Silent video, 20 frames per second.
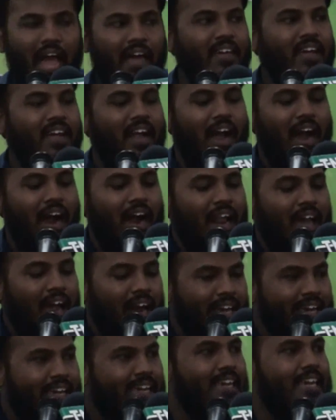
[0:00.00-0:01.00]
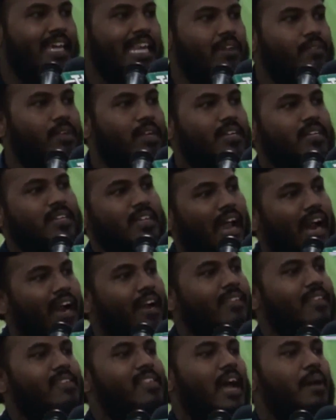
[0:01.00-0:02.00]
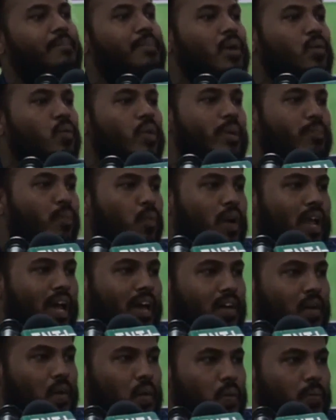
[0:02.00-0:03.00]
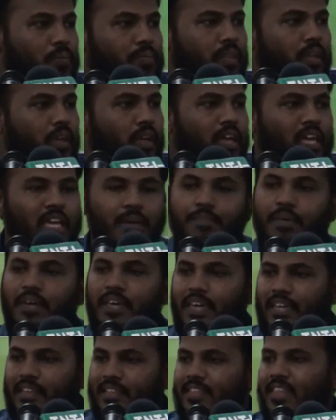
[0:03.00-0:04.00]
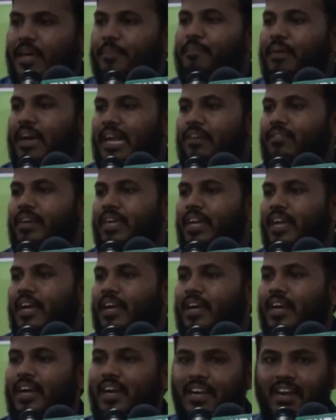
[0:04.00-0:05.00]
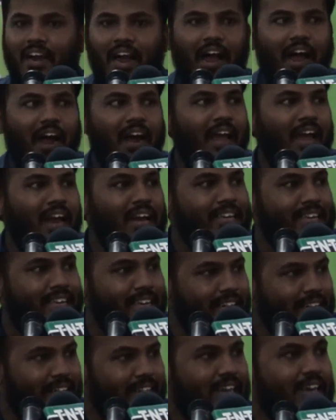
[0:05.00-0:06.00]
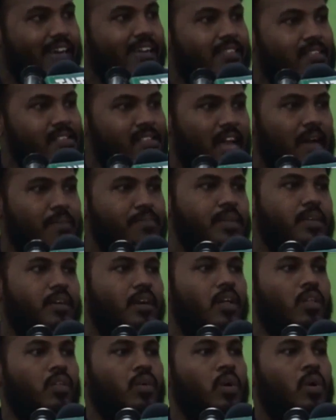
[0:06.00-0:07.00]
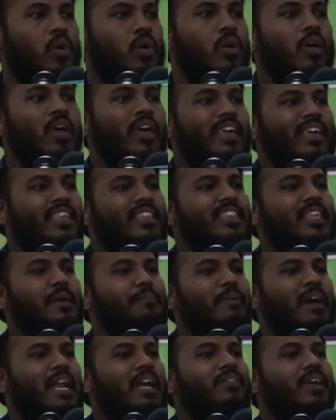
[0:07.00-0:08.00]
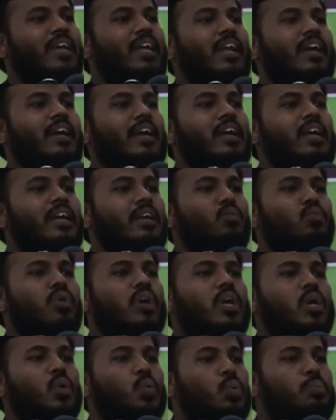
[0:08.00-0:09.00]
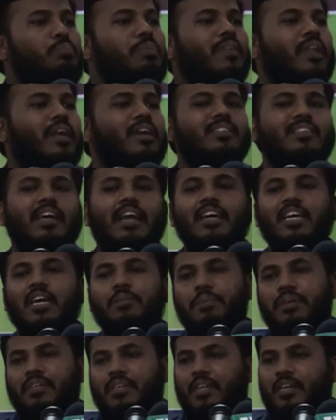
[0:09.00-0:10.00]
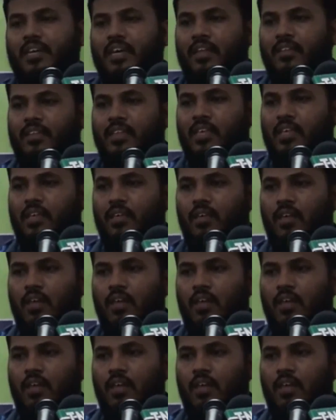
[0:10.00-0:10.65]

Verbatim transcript: அது காலால கீறி விட்டு அடுத்து சாப்பிடக்கூடிய பொருளாக இருக்கும் இப்படி எந்த பறவை இனங்கள் காலால் கீறி கிழித்து சாப்பிடுகிறதோ இந்த பறவை இனங்கள் உங்களுக்கு உண்பதற்கு தடுக்கப்பட்டிருக்கிறது